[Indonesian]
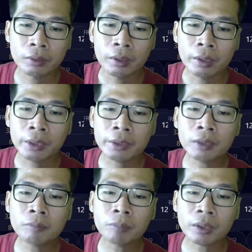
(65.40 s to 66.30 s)

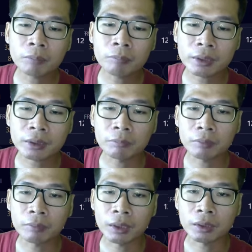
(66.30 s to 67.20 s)
Hiknya 416
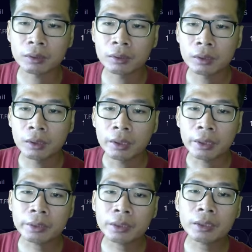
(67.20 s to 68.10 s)
teman-teman.
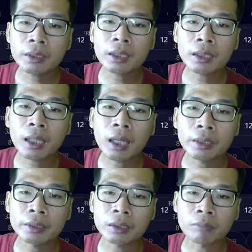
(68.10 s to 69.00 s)
Hiknya ini adalah
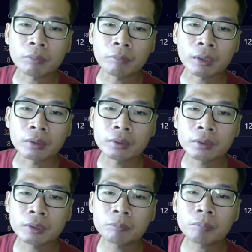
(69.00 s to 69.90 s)
A-nya teman-teman.
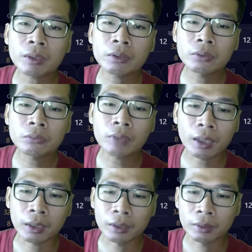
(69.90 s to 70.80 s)
Sempat nyentuh
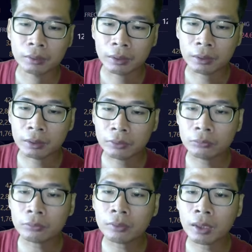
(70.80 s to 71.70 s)
A. Kita lihat
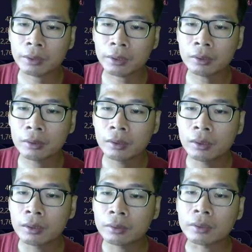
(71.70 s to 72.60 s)
dulu A-nya.
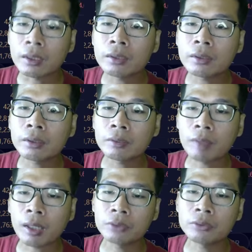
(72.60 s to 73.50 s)
Ternyata ada yang
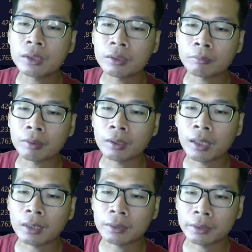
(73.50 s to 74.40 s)
makan juga teman-teman
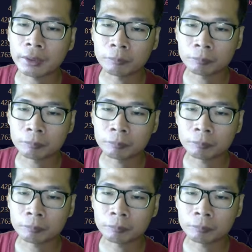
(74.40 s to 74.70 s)
A-nya nih.